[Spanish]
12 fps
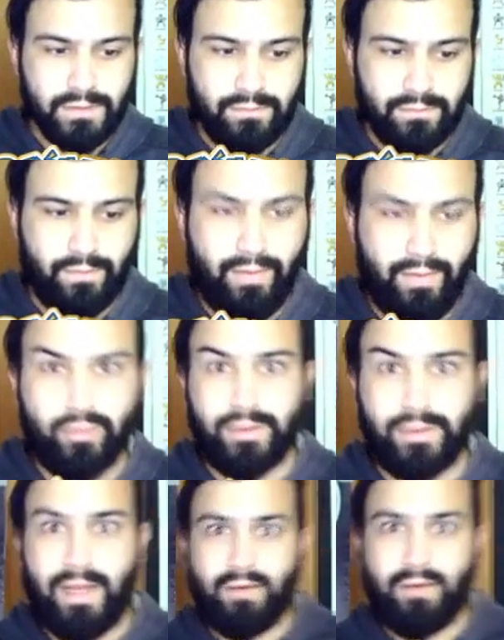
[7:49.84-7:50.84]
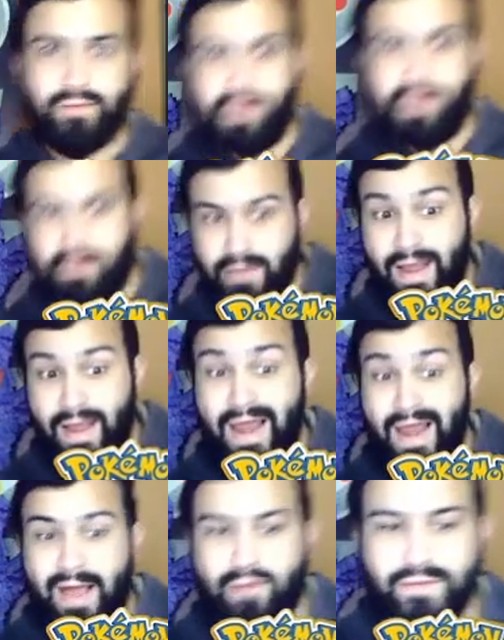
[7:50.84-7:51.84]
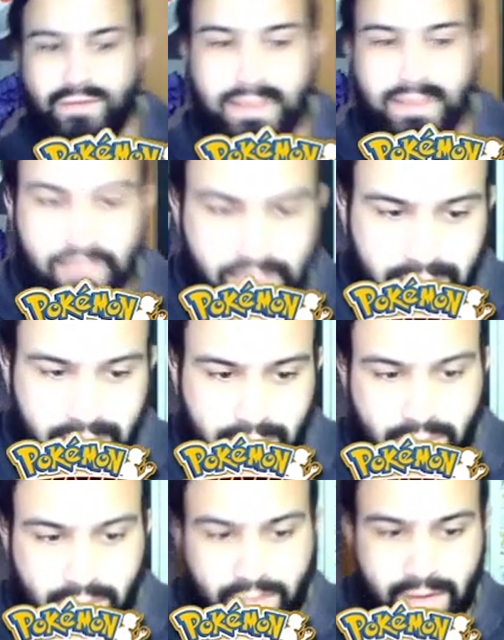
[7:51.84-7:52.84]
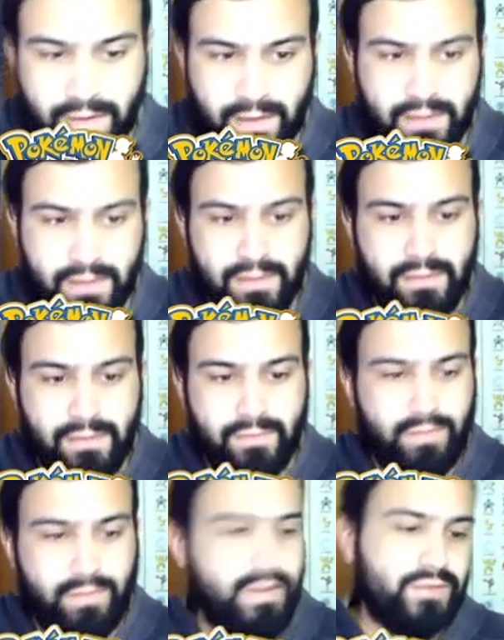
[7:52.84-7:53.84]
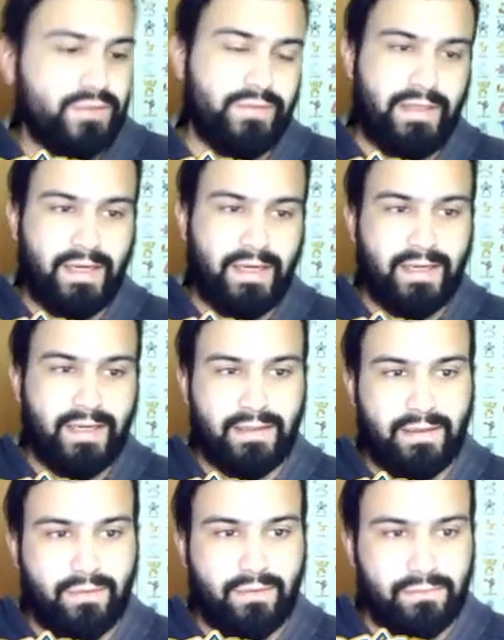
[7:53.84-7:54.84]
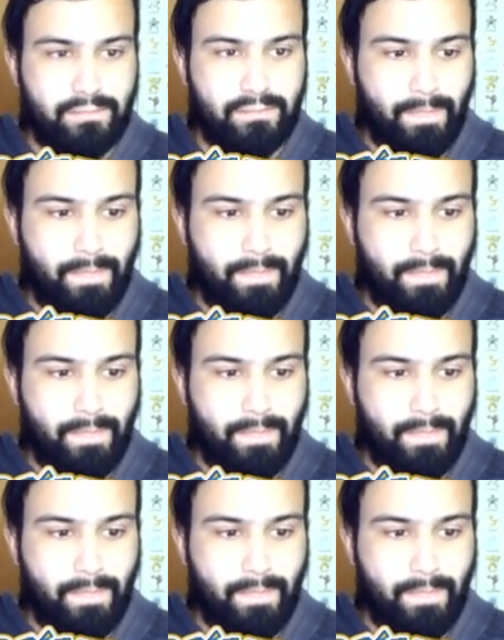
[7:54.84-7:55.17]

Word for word: Pues me gusta acosar el acosador de regodie Vamos a subirle crítico.